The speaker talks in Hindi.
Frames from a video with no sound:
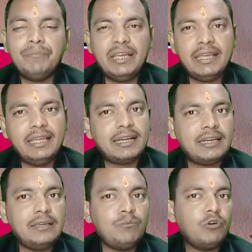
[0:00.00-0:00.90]
इस चैनल
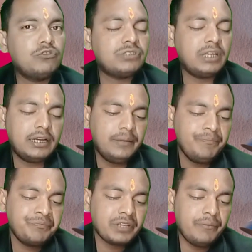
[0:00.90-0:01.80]
पर मैं
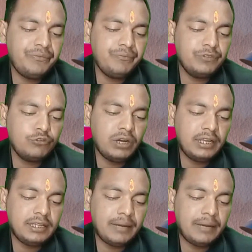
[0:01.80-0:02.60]
एक नहीं बहुत सारे